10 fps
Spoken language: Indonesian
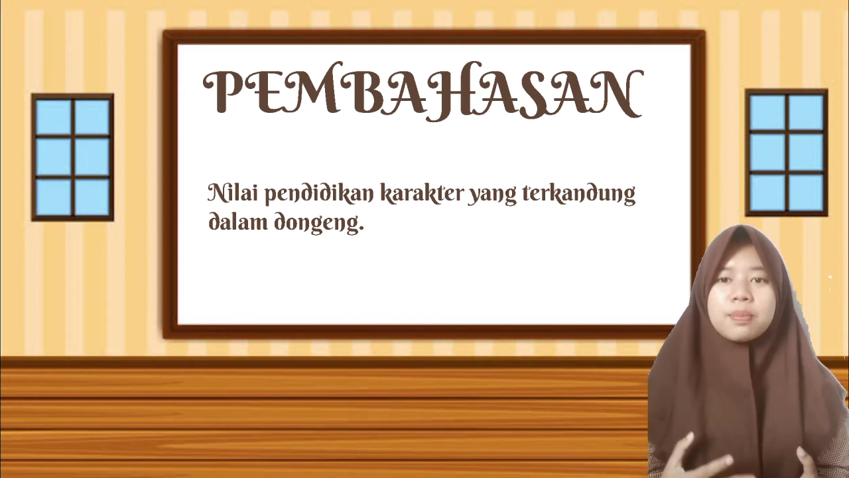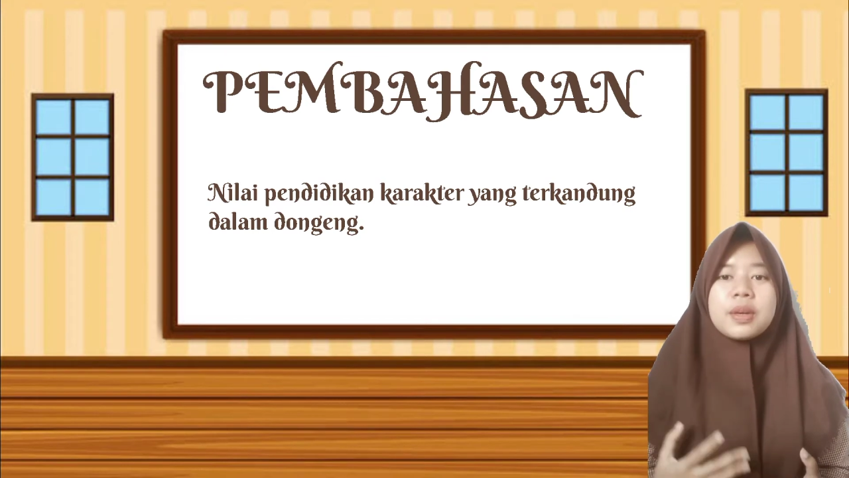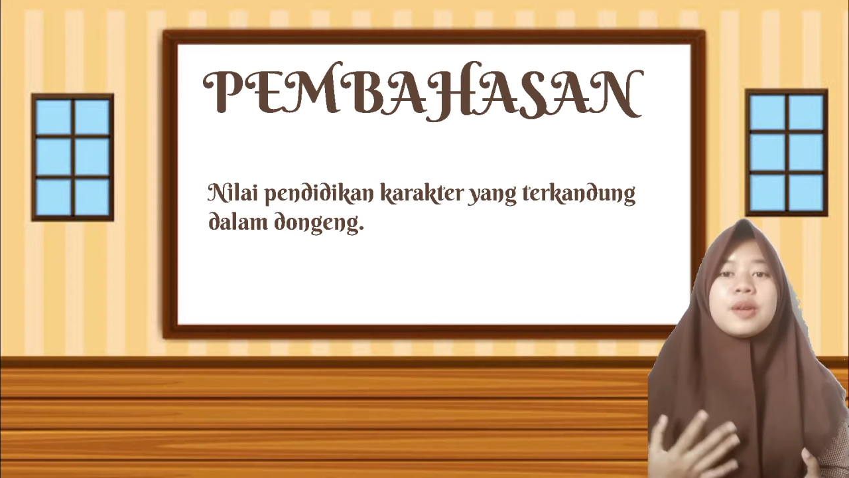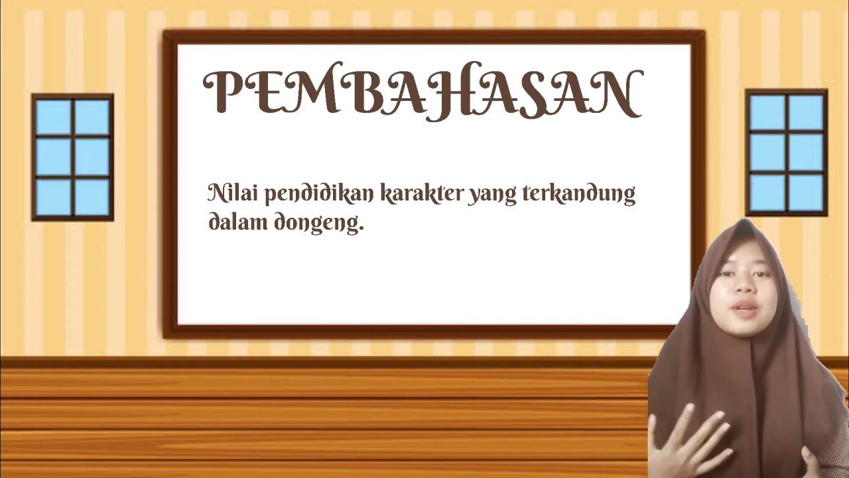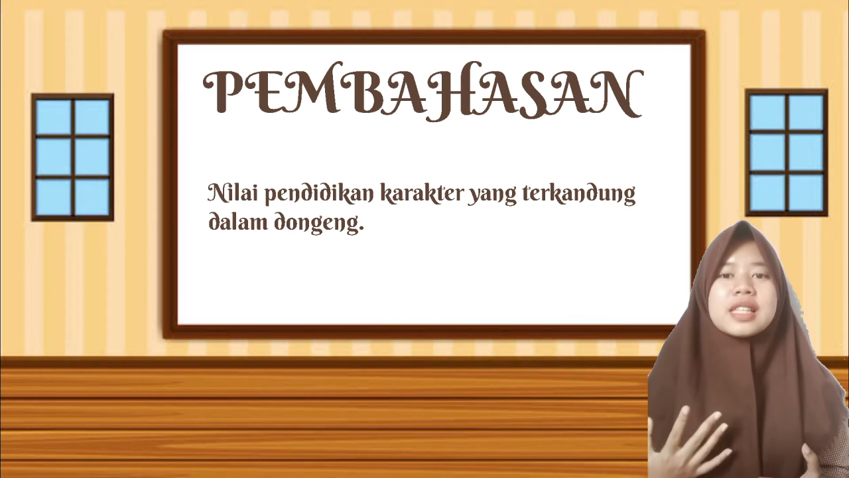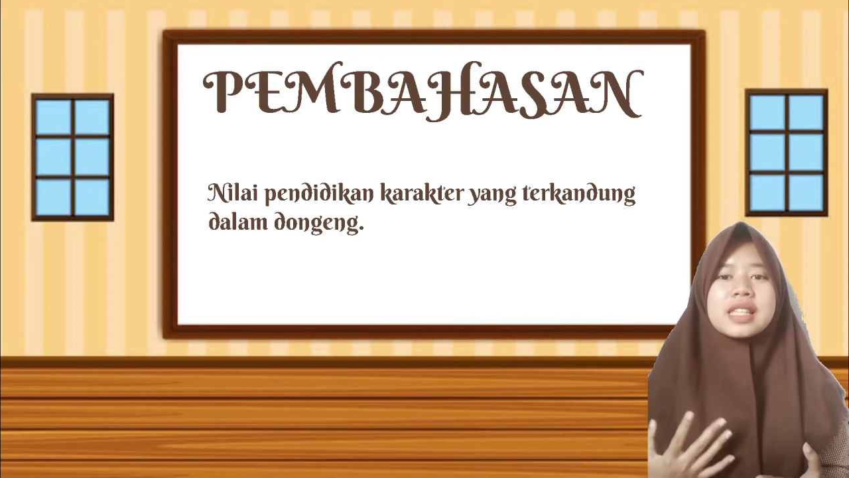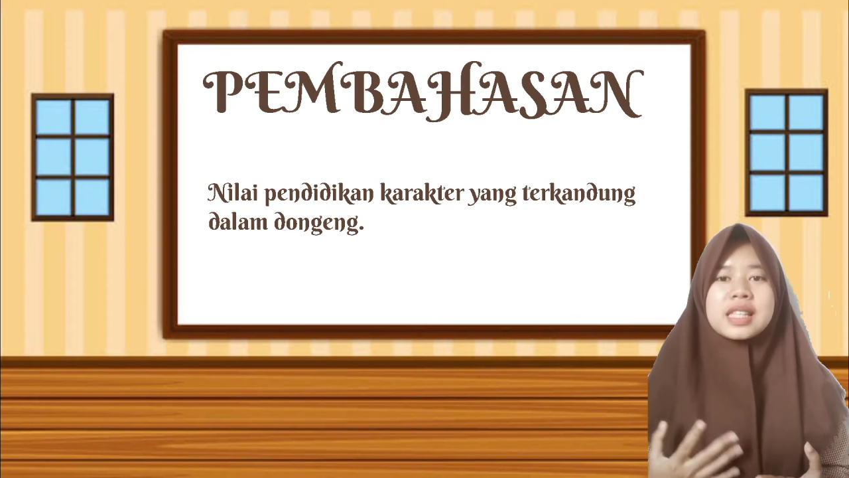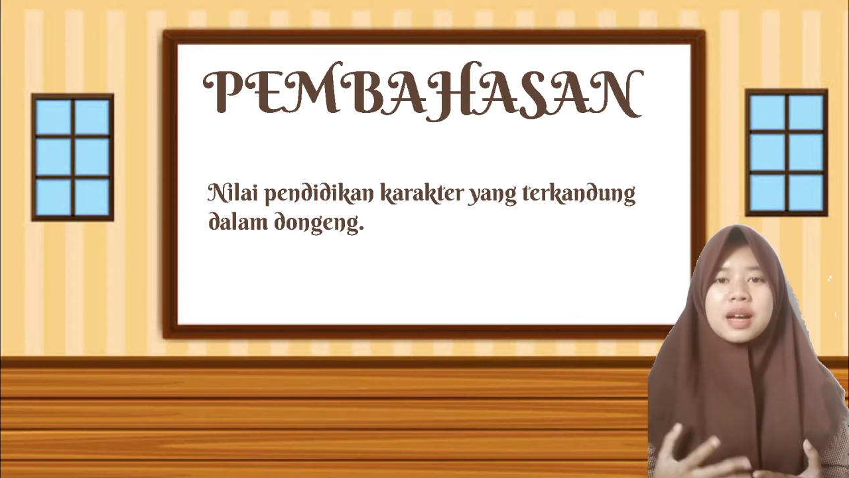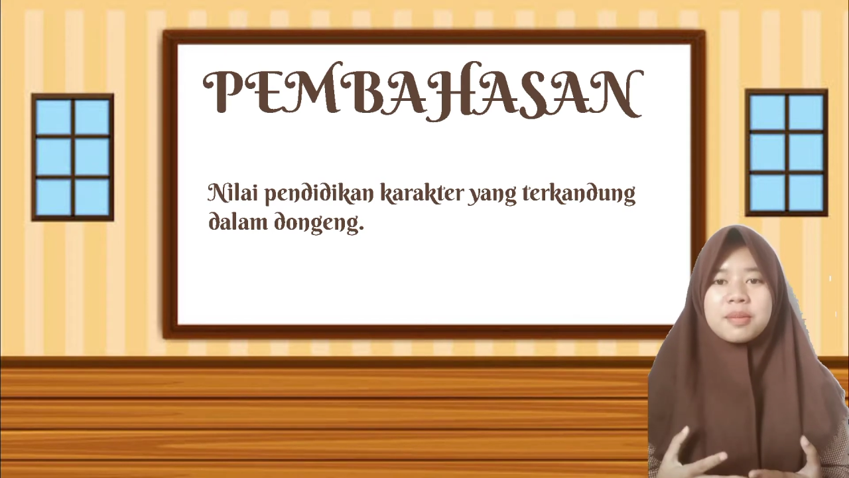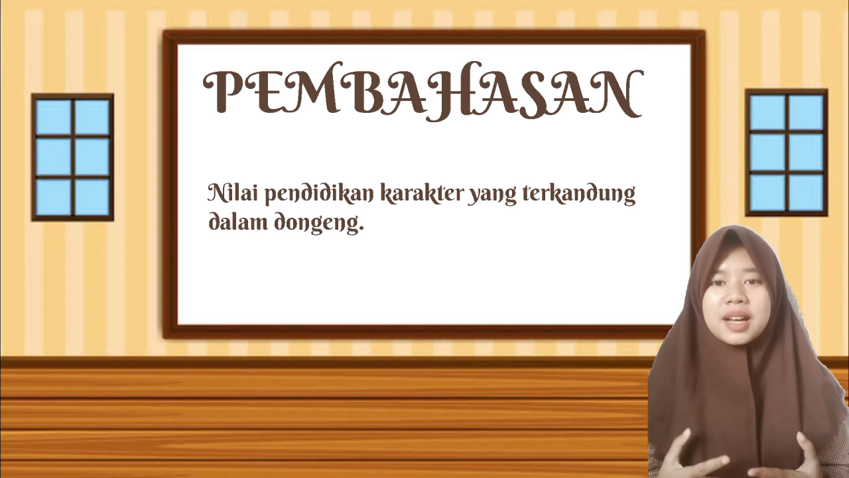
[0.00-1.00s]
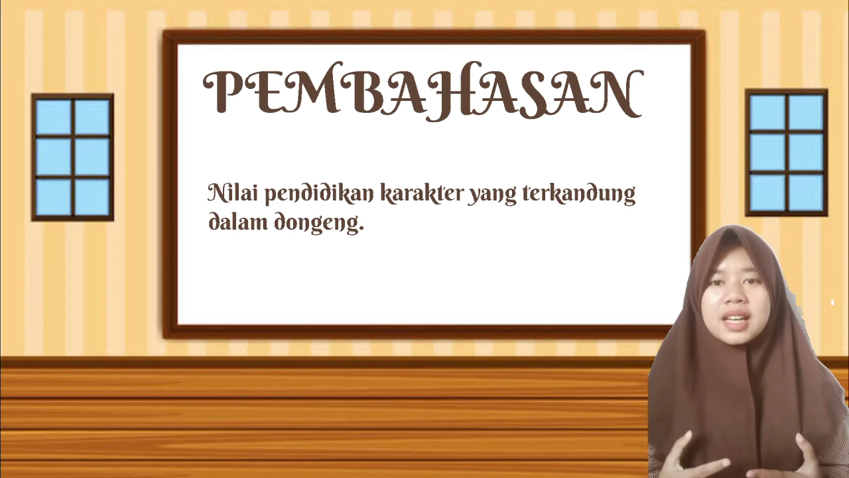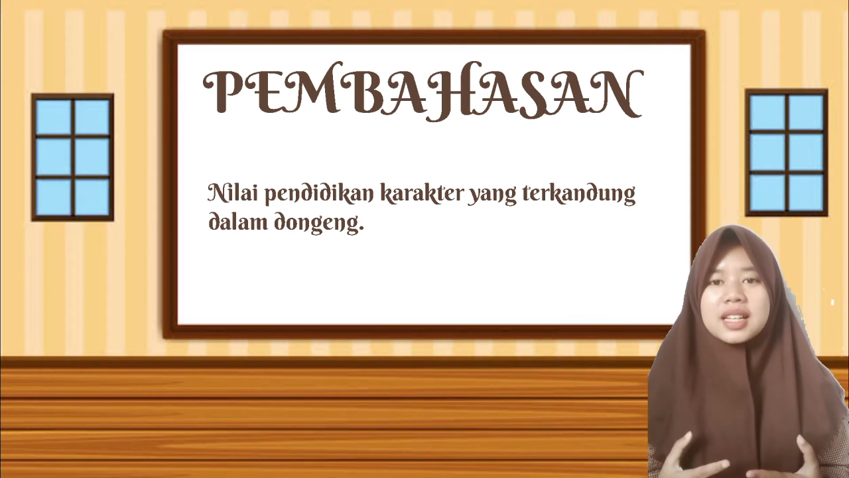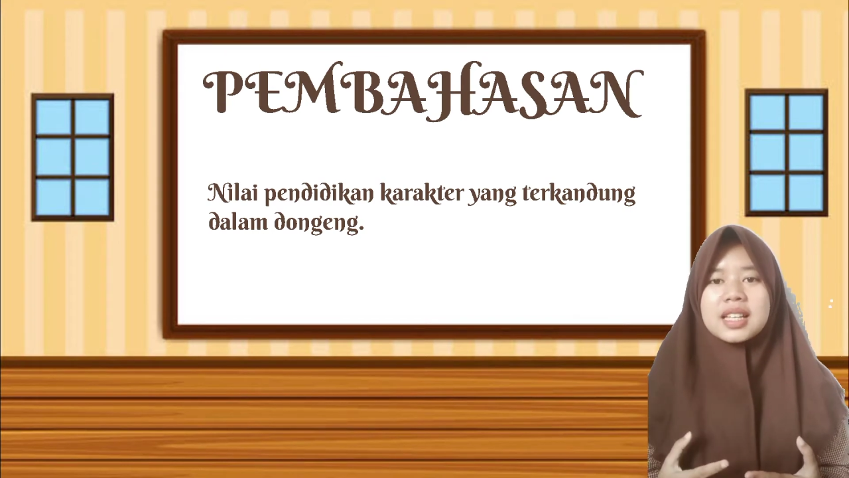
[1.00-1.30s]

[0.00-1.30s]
peduli sesama,